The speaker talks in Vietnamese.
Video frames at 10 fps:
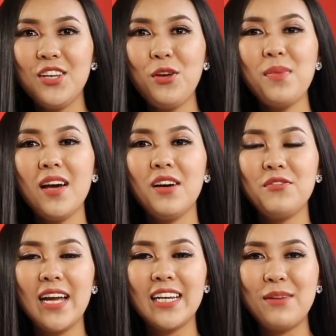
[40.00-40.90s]
nếu mà
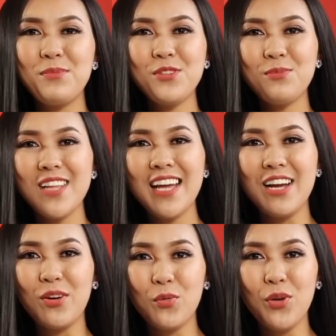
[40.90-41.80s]
vàng nắm trong tay
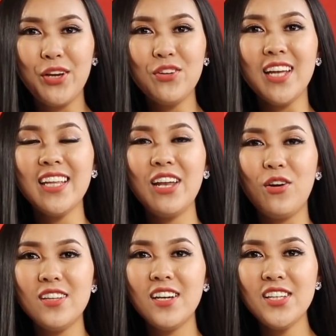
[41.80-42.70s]
đặc quyền có thể thay
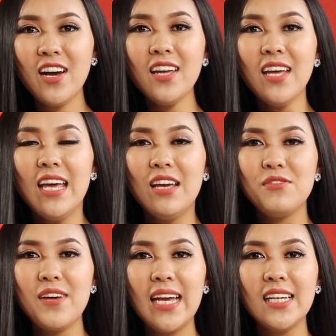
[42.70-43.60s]
đổi thế giới
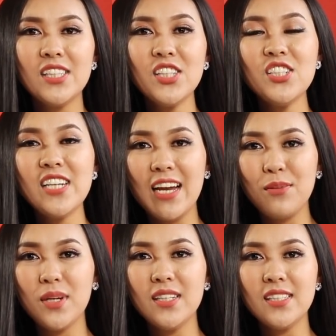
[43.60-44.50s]
vàng tin
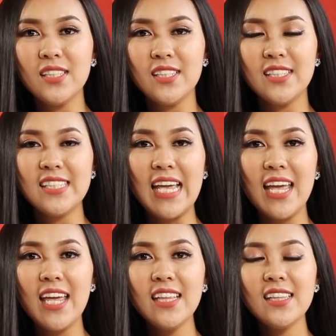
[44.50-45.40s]
rằng mình
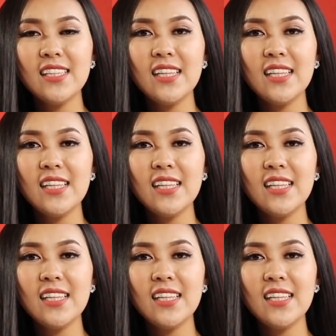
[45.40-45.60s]
sẽ